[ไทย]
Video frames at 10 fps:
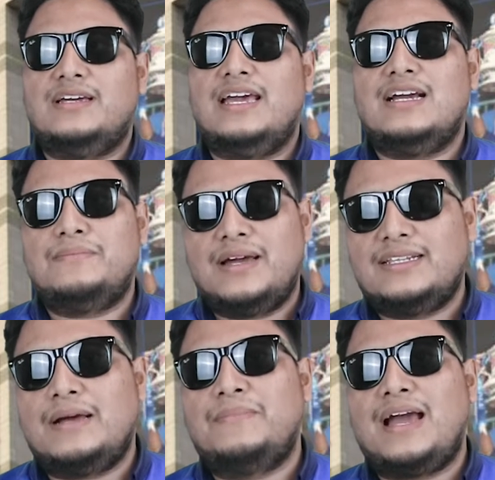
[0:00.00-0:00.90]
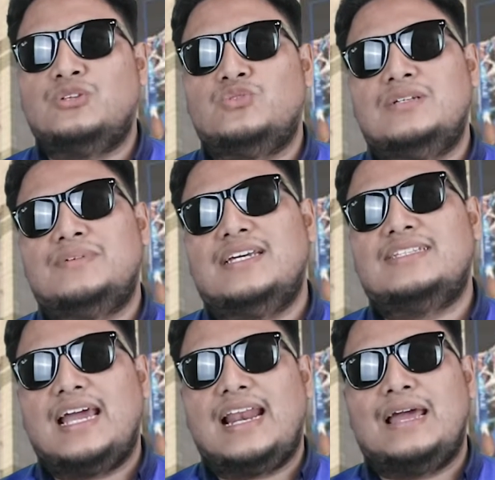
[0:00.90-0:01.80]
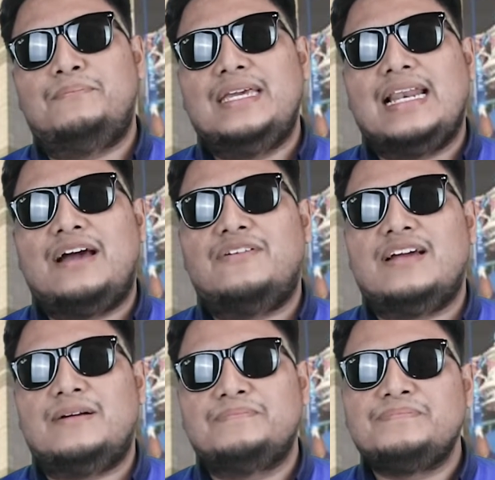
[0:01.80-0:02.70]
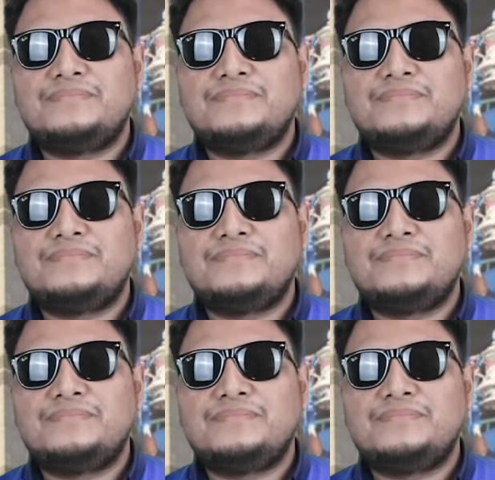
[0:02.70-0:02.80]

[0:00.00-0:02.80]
แกก็มาทำงานอยู่ที่ประเทศไทยหลายปีแล้วนะครับ